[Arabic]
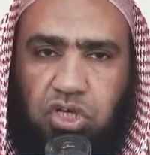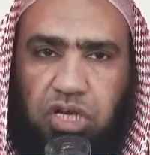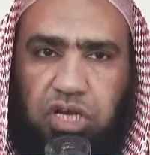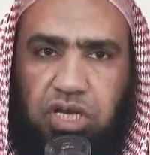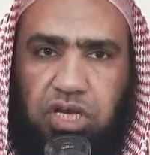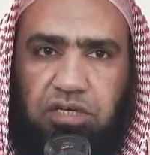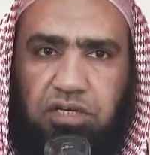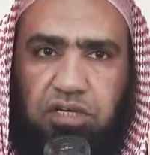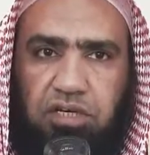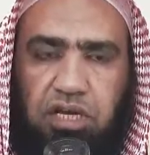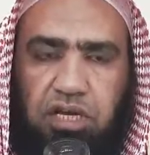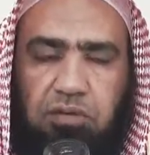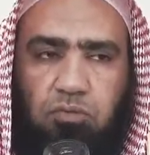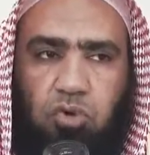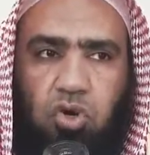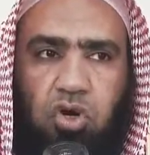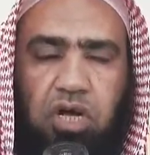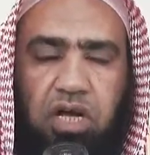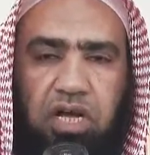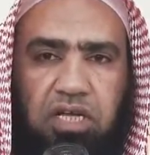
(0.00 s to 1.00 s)

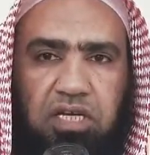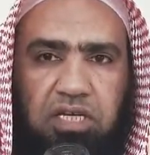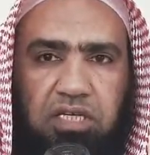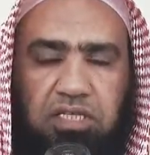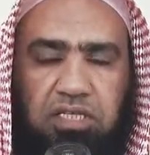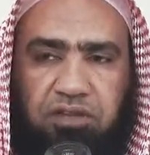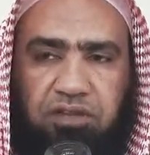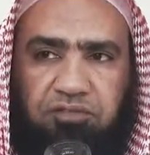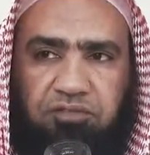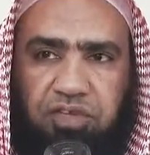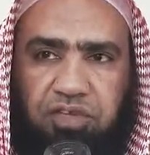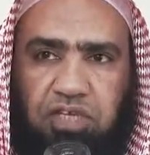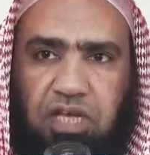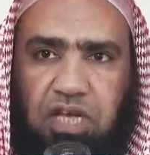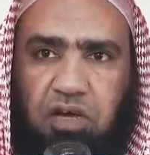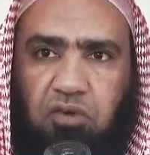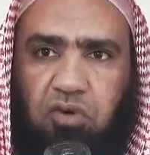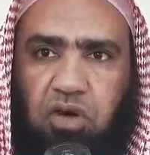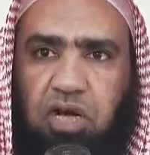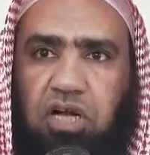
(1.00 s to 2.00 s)
جهنم خالدا
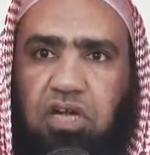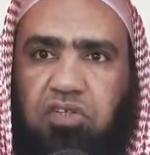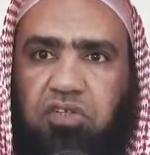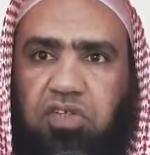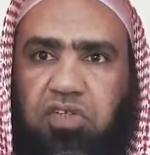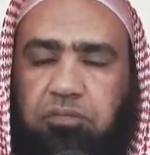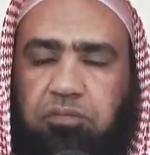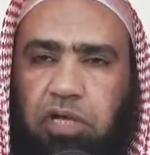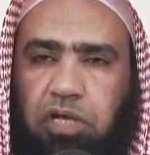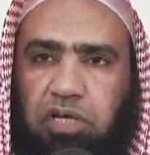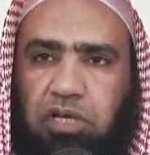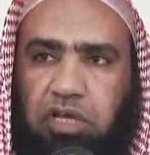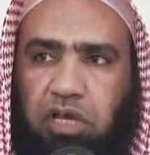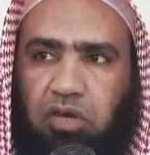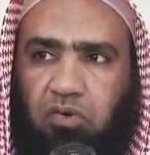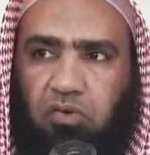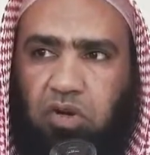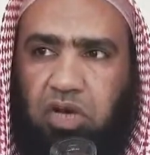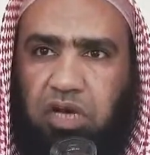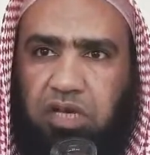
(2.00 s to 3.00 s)
فيها وغضب
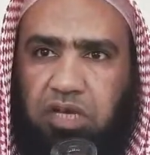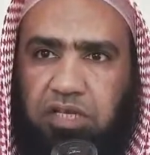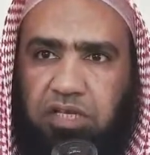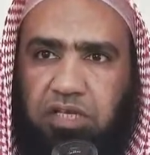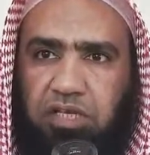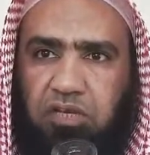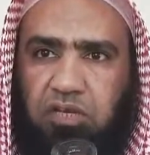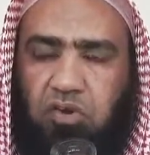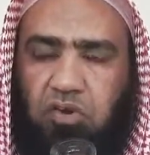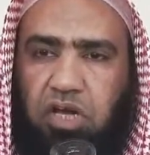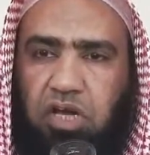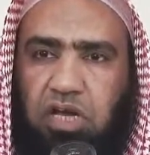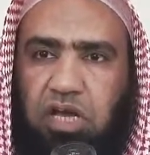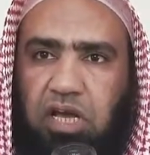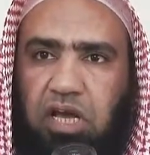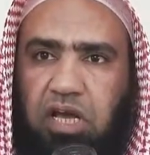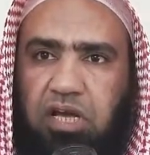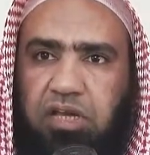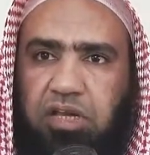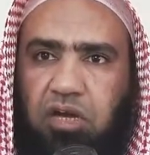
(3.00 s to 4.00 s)
الله عليه
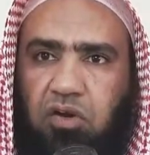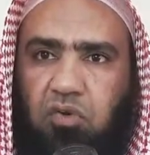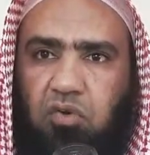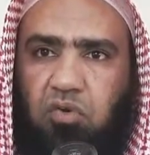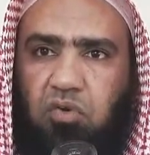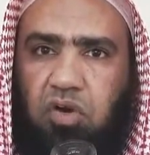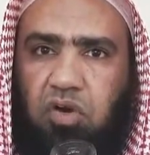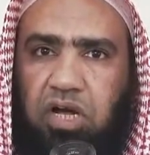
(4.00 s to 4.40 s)
ولعنه